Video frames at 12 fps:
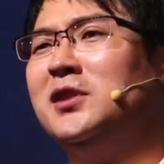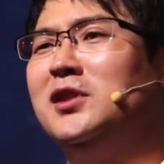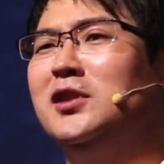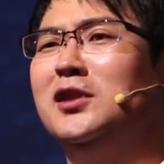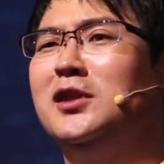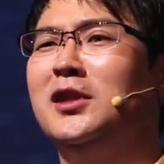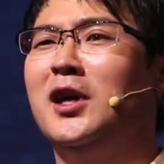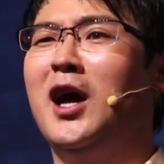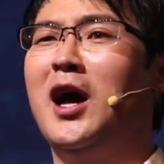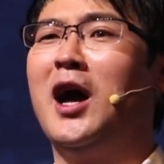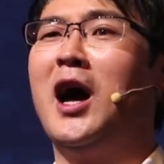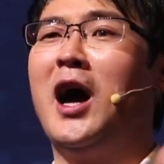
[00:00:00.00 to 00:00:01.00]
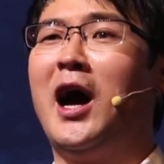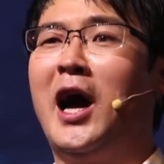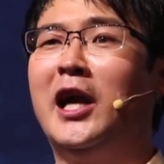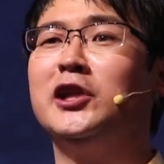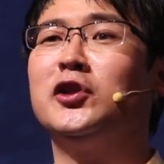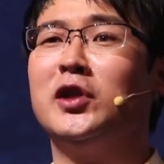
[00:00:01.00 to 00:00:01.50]
사실은
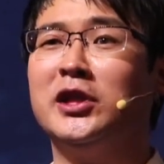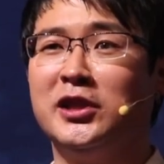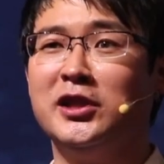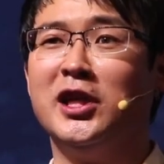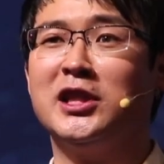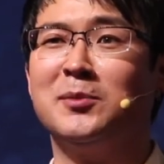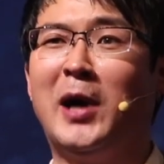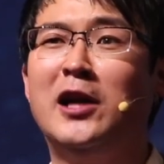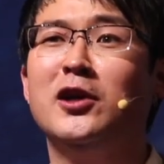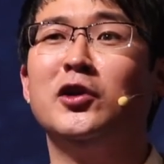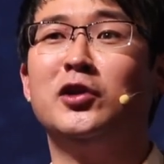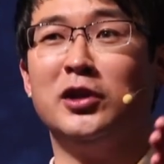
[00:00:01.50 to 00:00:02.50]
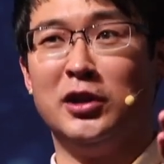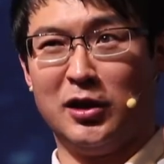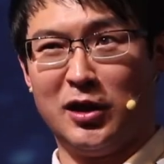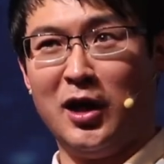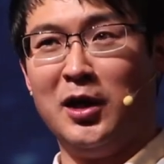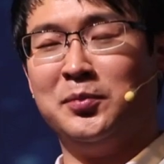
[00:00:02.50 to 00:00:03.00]
알기 전에 신기했지만
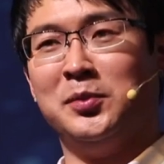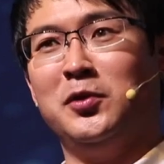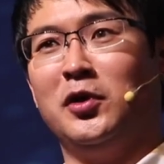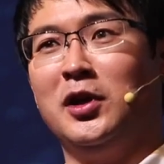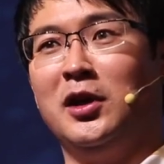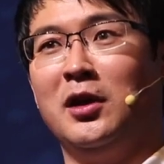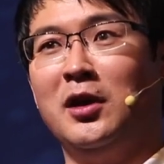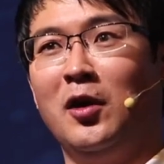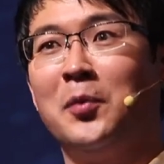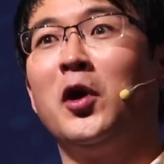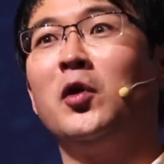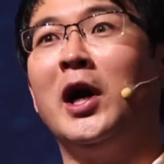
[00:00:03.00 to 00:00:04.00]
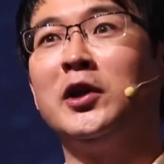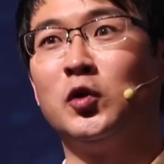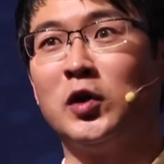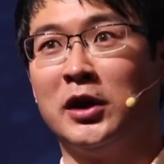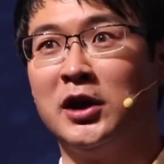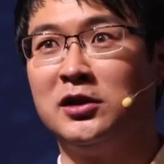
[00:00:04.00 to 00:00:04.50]
알려드리니까 분명히 별거
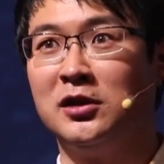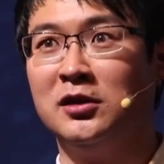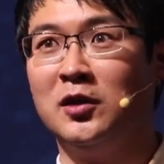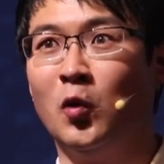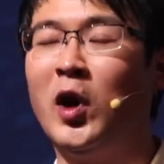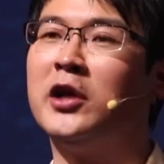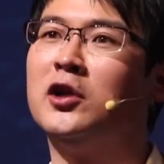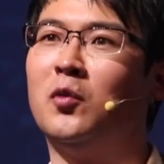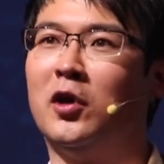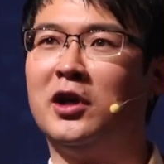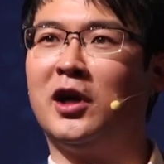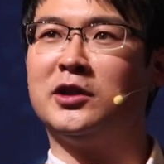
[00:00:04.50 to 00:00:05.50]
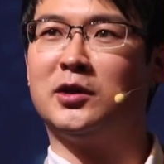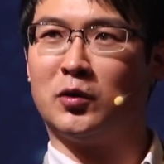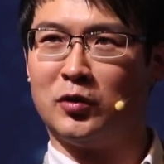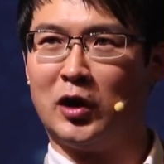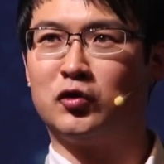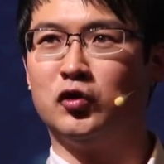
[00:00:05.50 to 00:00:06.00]
아니구나 내지는 와 이런 원리가
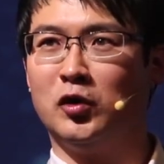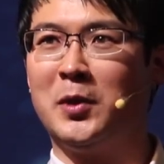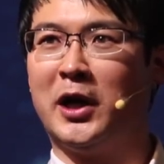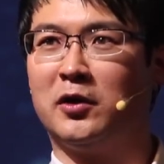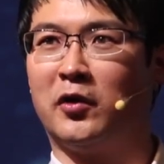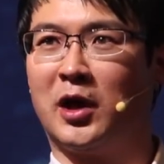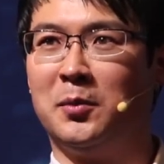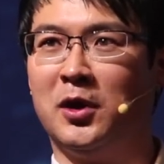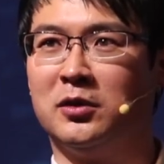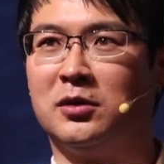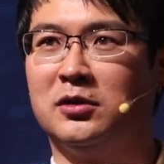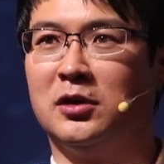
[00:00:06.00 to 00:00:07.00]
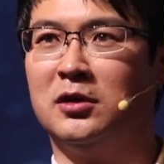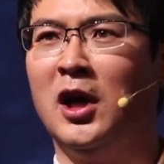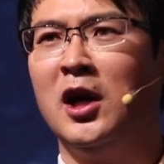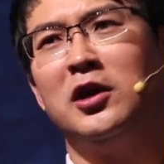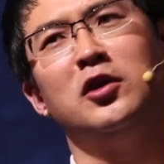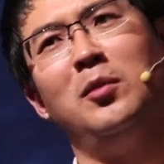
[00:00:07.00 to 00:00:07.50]
있었구나 궁금해하는 거라면 저는